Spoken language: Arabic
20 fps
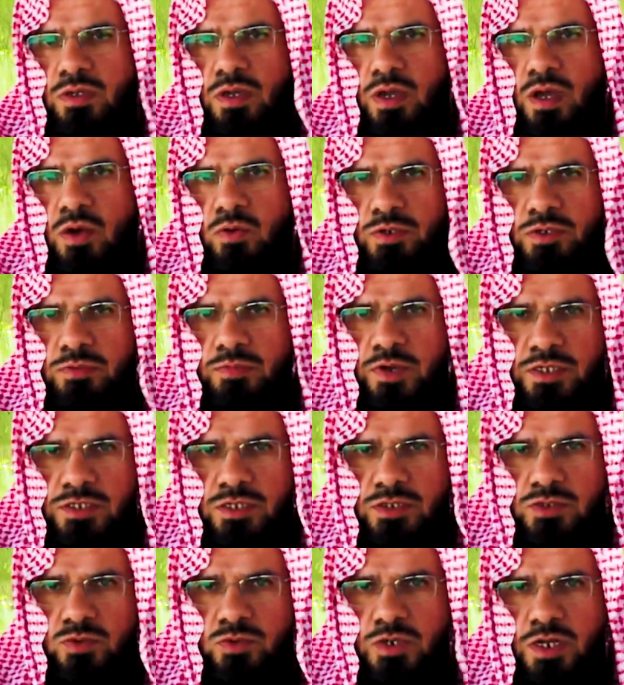أو
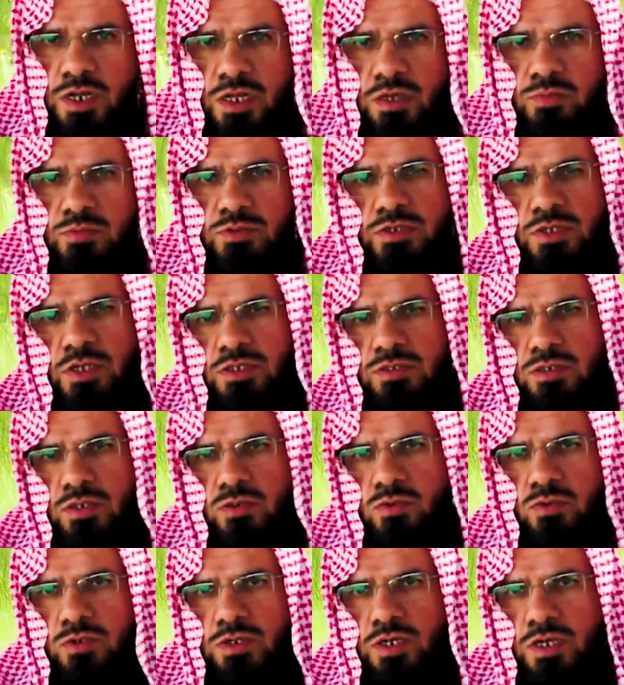عبادتنا لا بد أن
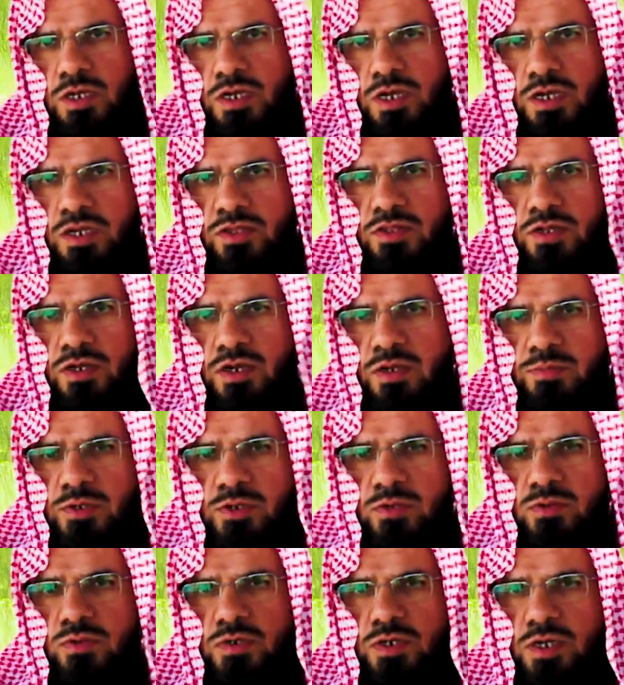تكون أكثر
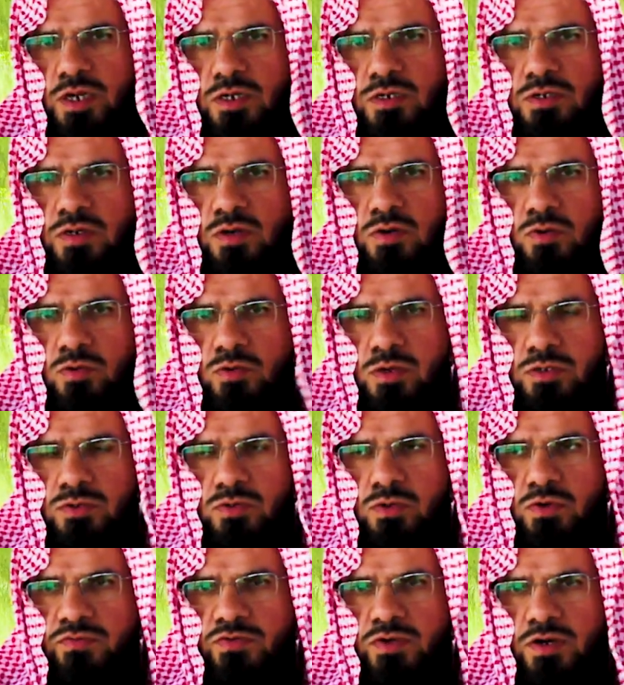منه لأنه قد
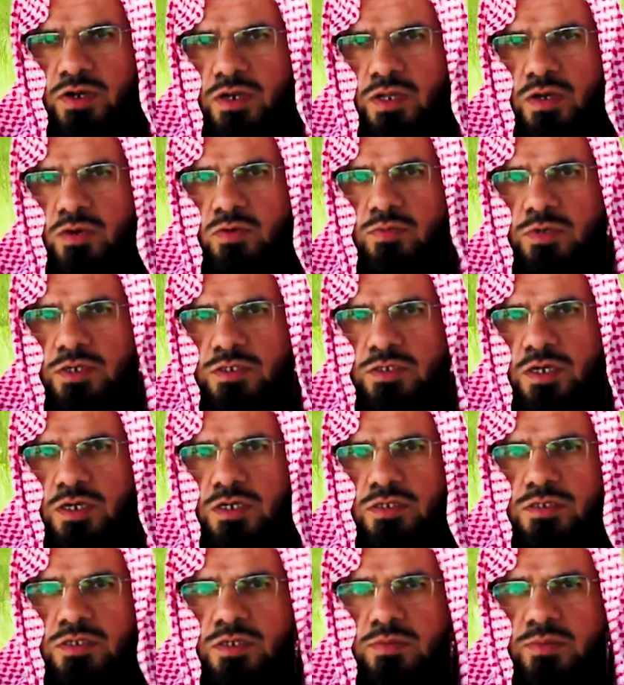غفر له ما
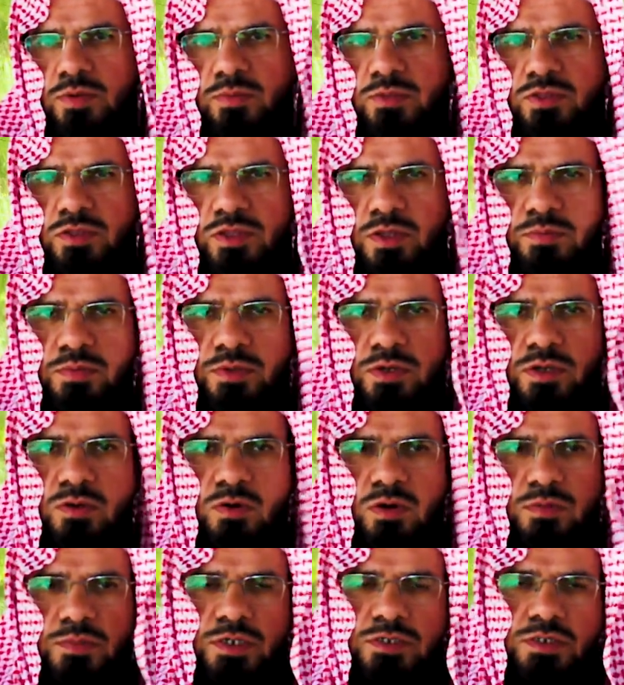تقدم من ذنبه
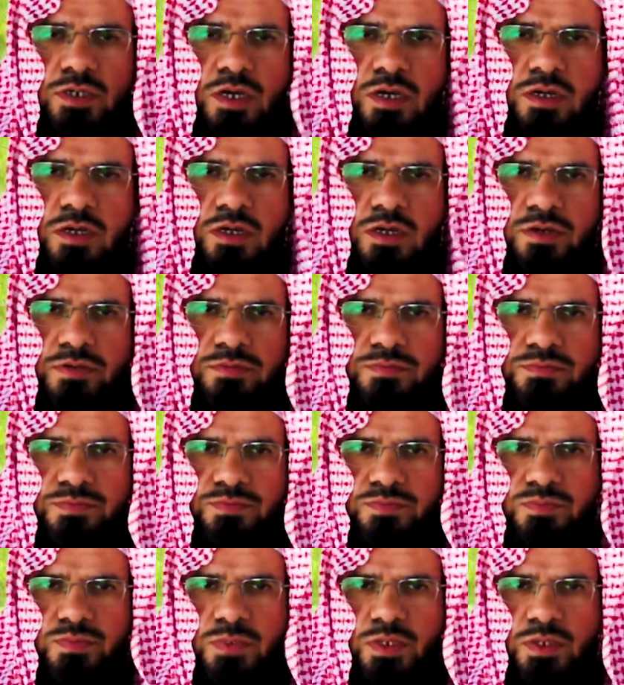وما تأخر
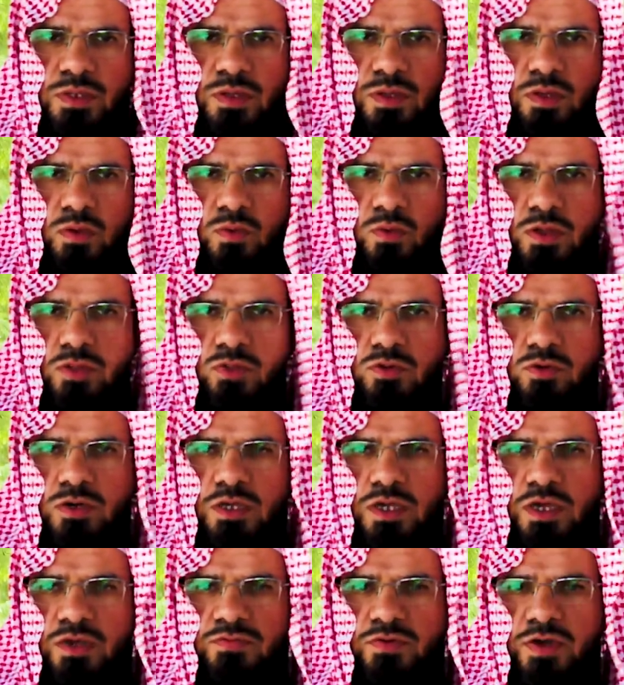وانظر
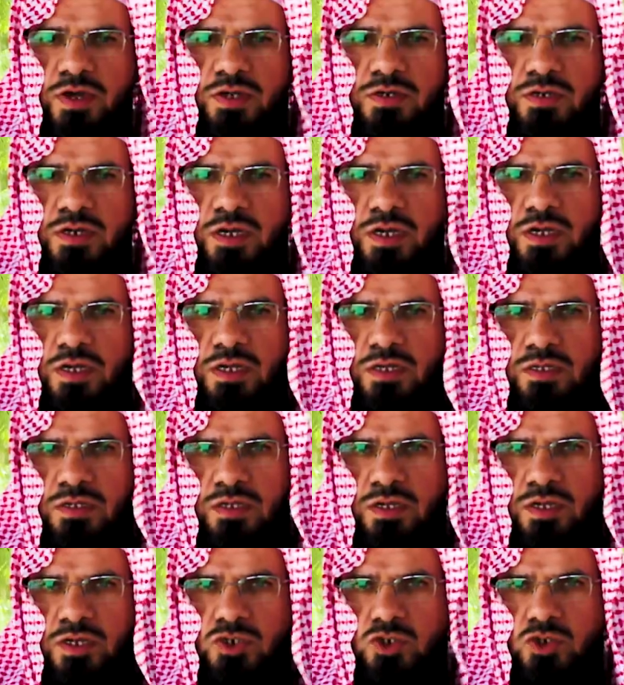كيف أن
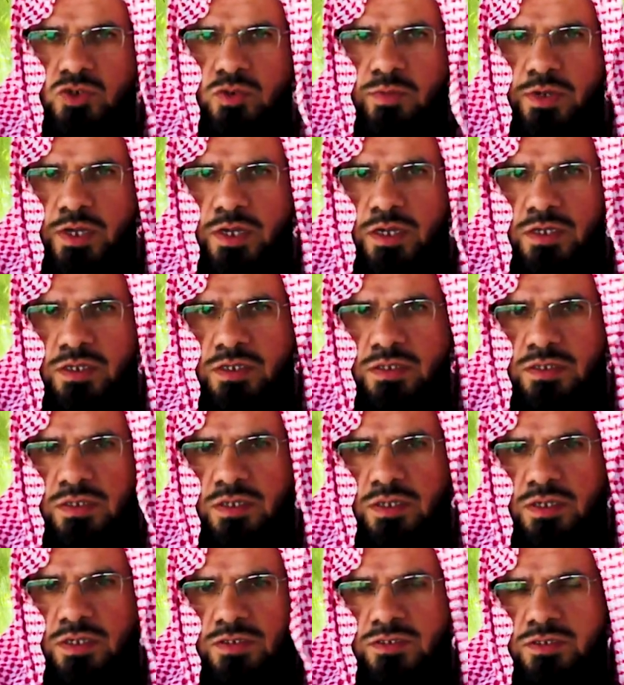الشبه
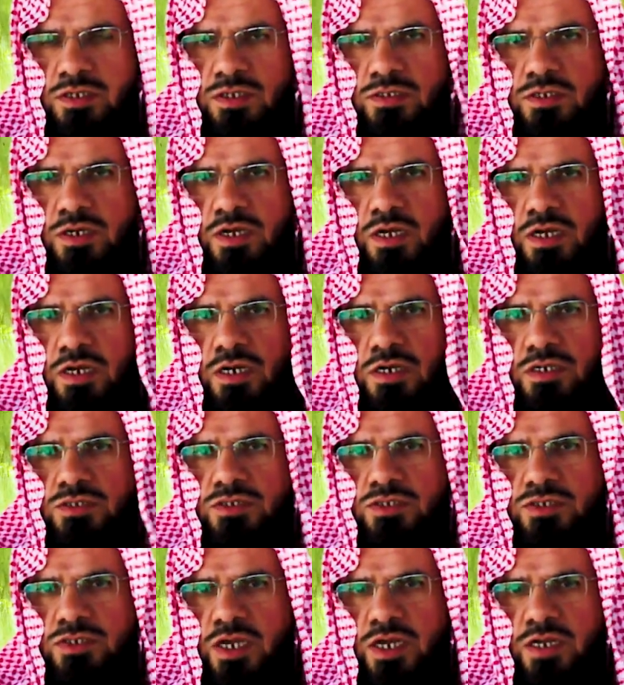قد تطرأ على
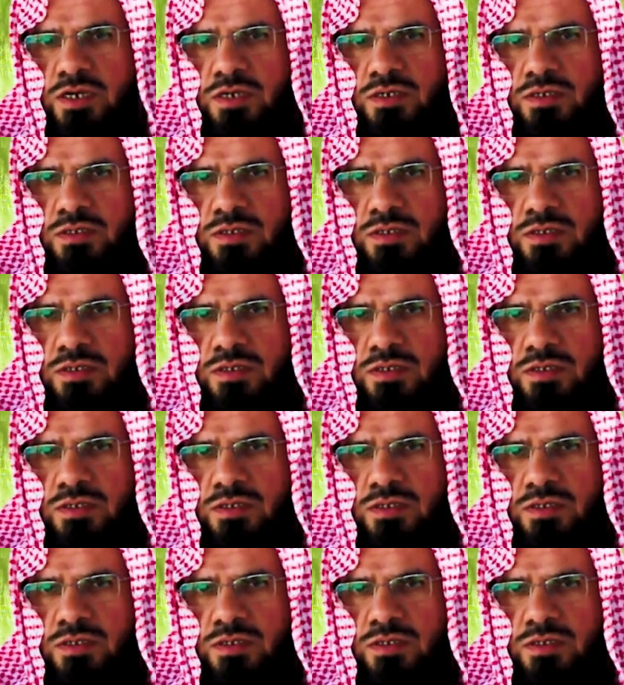الإنسان